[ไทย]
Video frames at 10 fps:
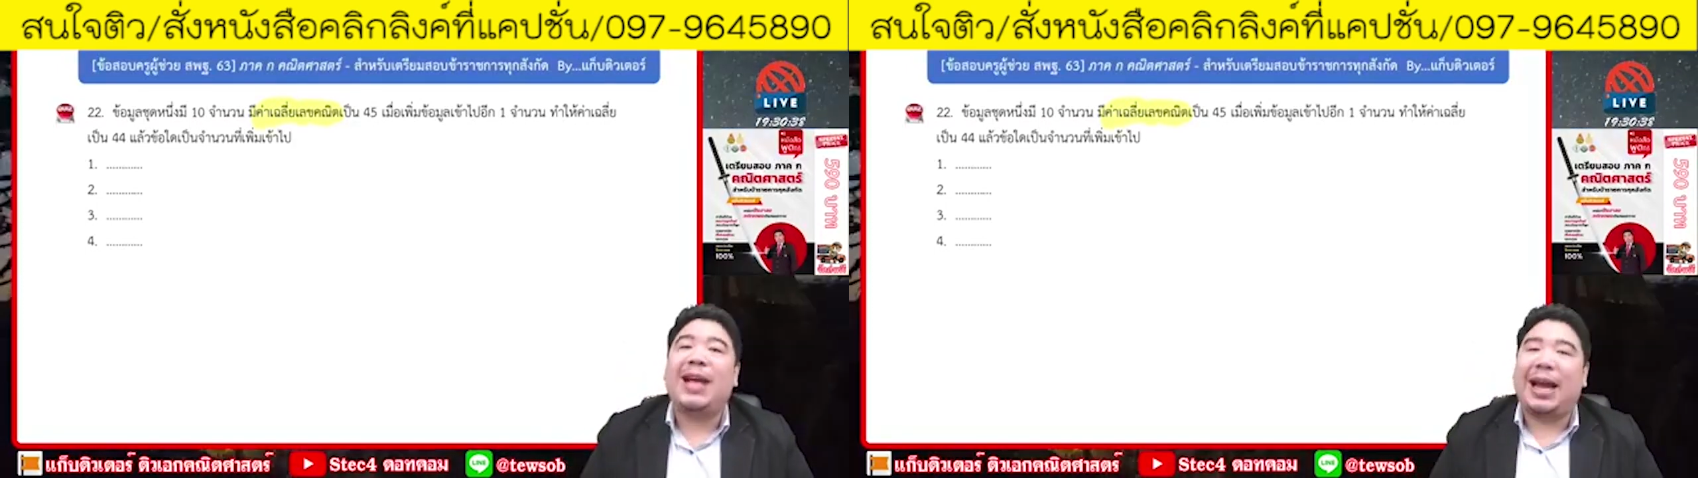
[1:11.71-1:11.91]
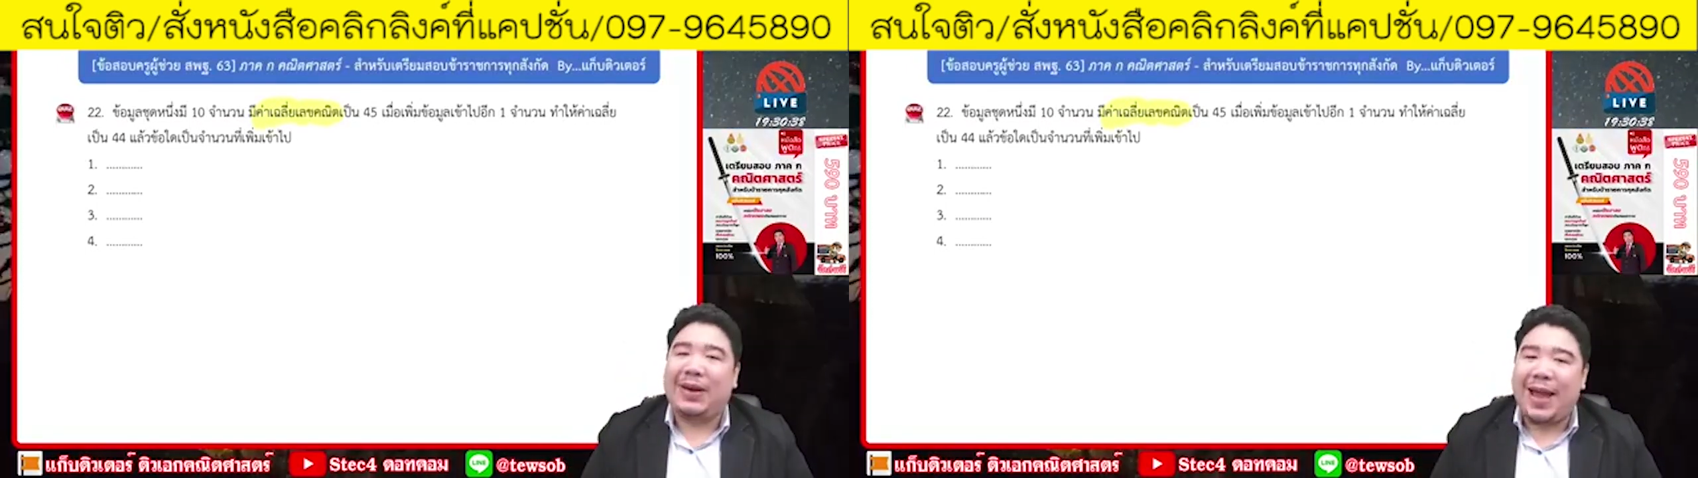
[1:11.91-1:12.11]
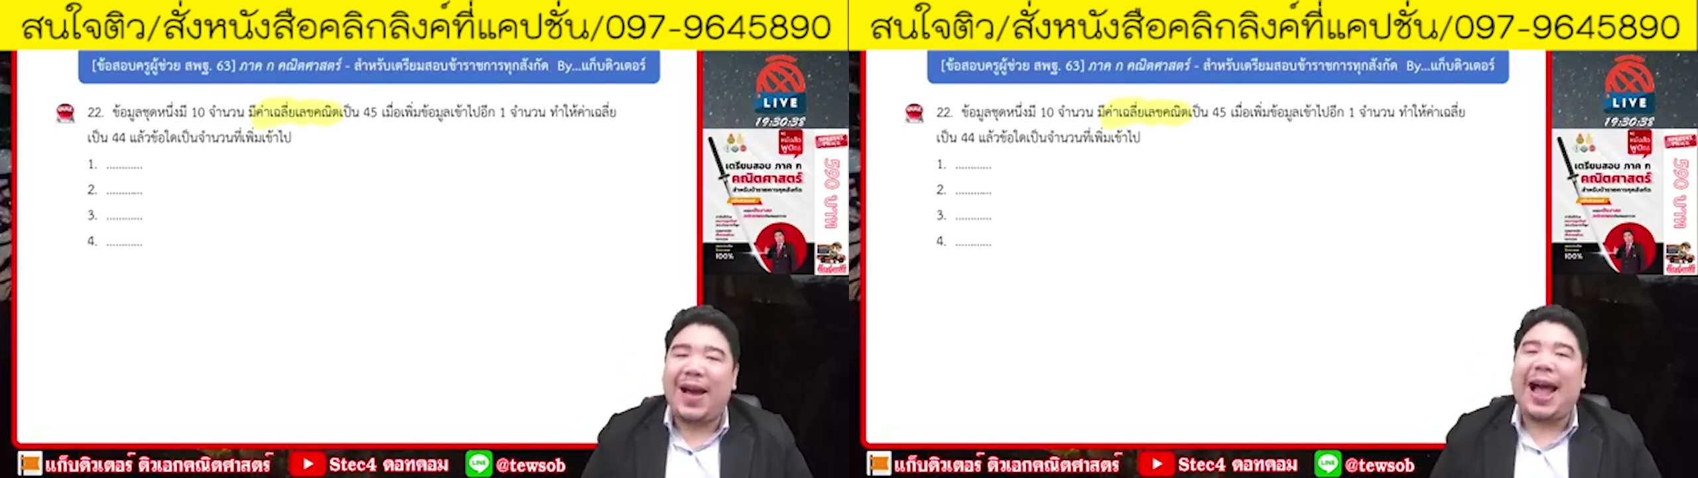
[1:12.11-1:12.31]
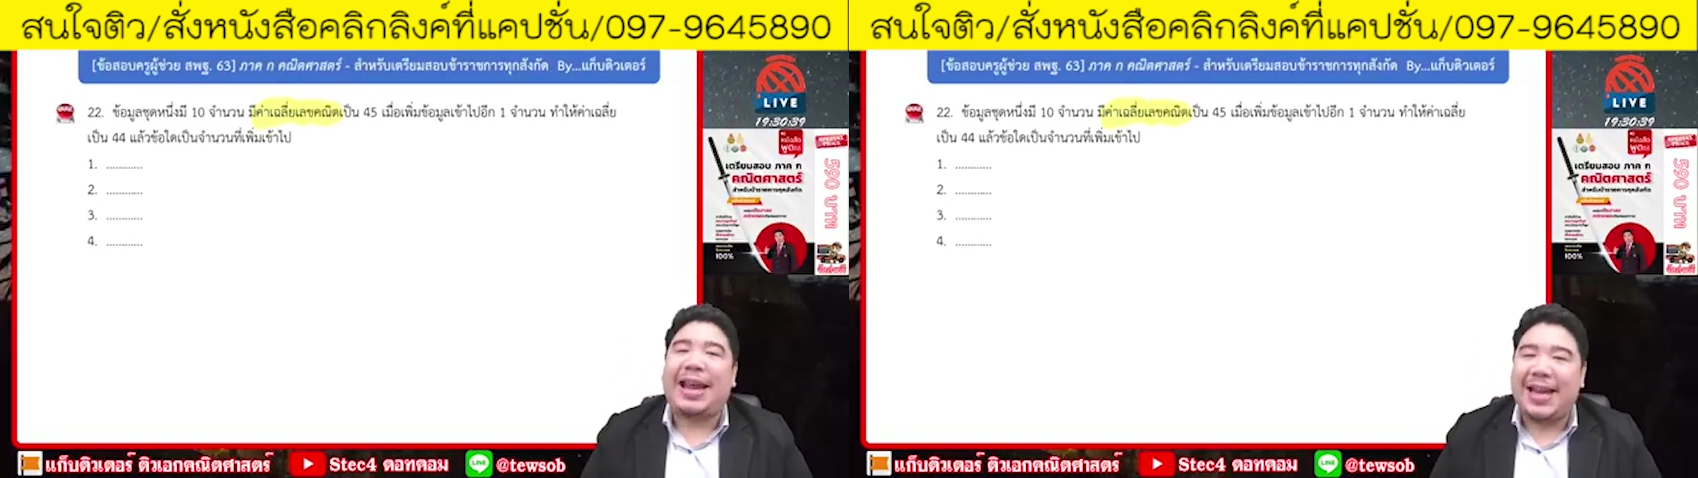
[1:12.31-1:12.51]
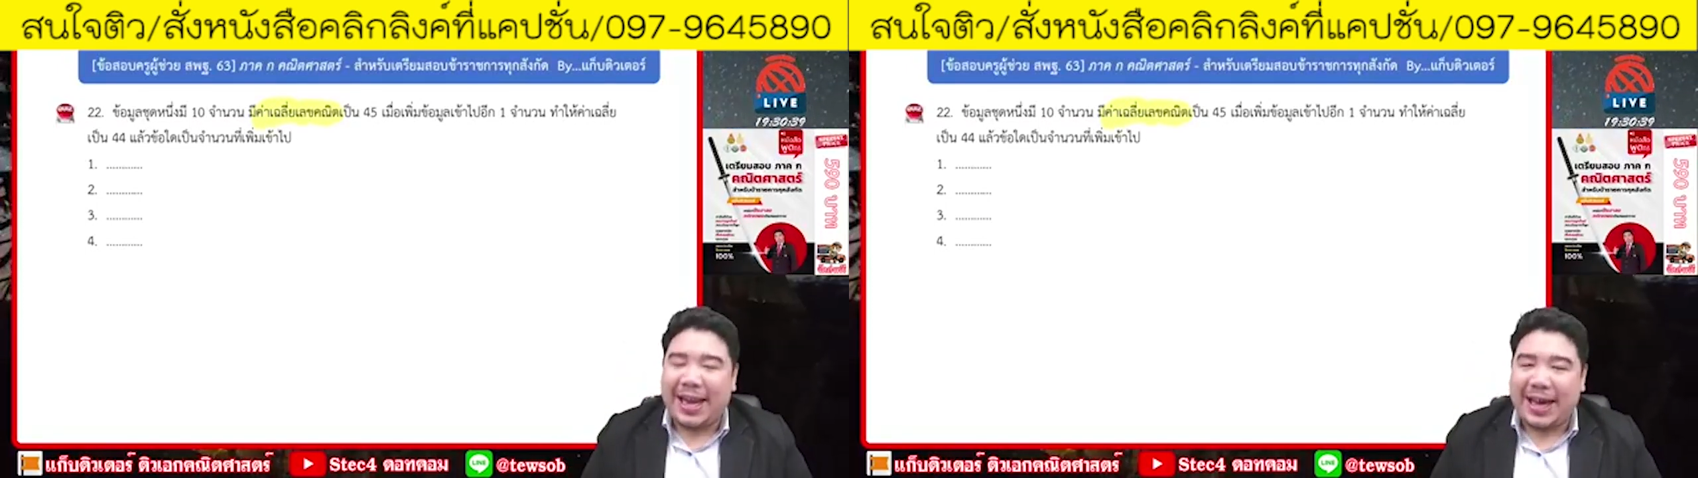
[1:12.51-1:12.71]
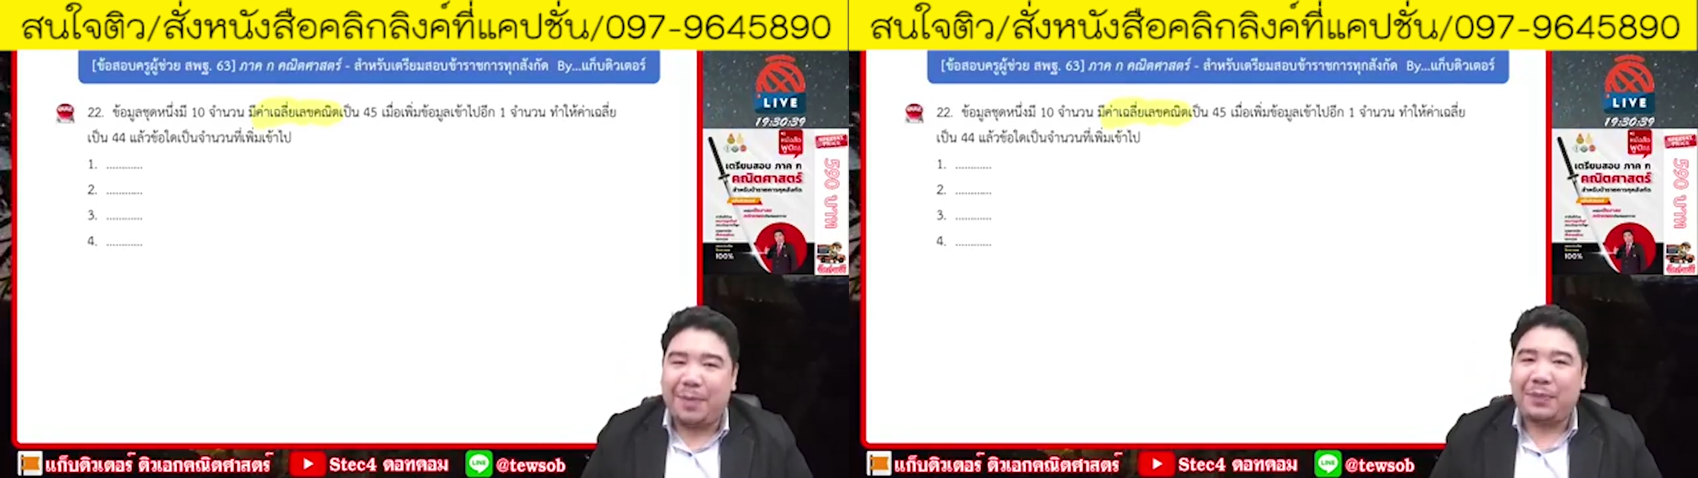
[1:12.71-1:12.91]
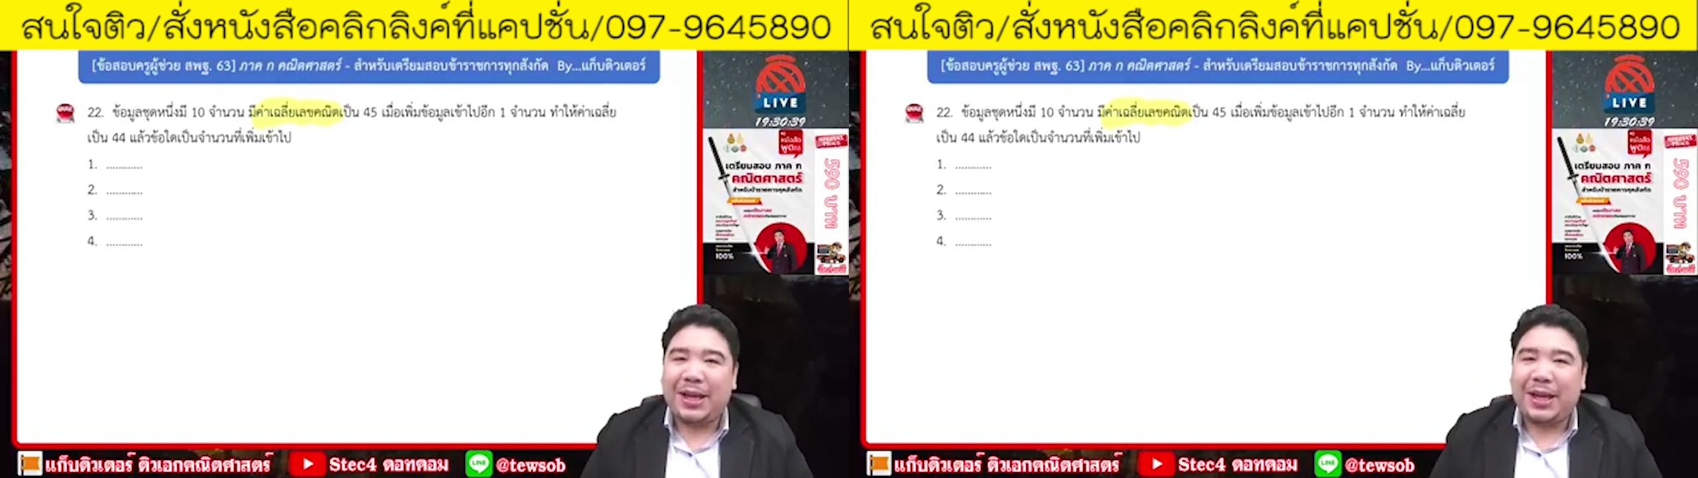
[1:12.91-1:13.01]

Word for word: จักอยู่แล้วหายังไงครับ